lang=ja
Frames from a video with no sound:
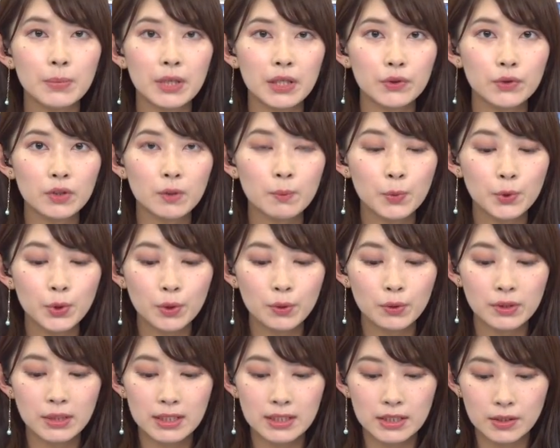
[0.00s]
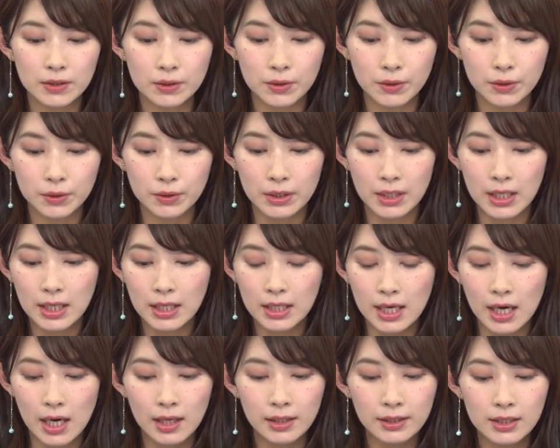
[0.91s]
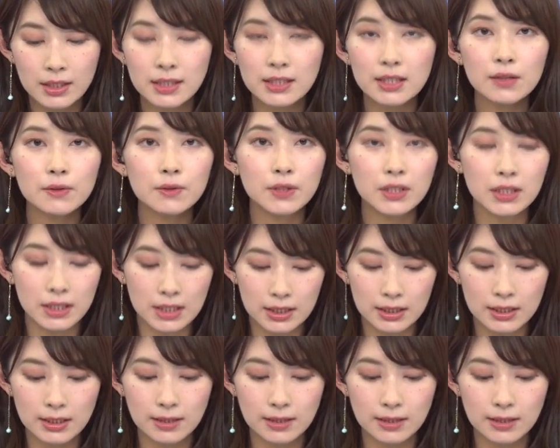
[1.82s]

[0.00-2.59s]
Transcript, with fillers: ペットボトルで作る簡易蛇口で